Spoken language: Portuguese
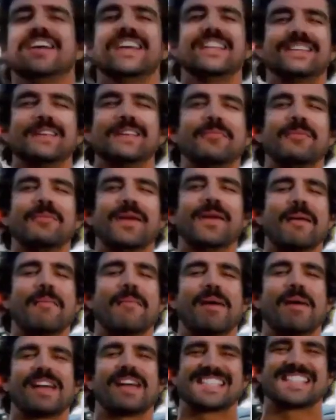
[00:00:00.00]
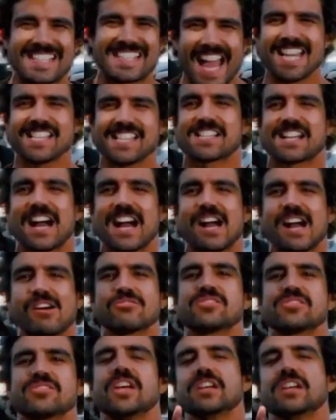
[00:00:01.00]
e também a mais 10
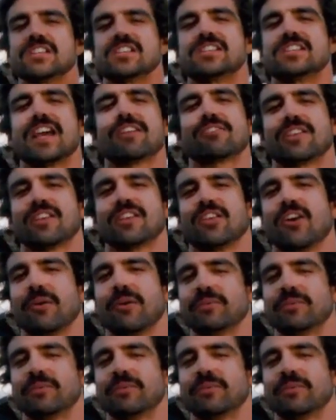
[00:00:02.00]
carros zero quilômetro.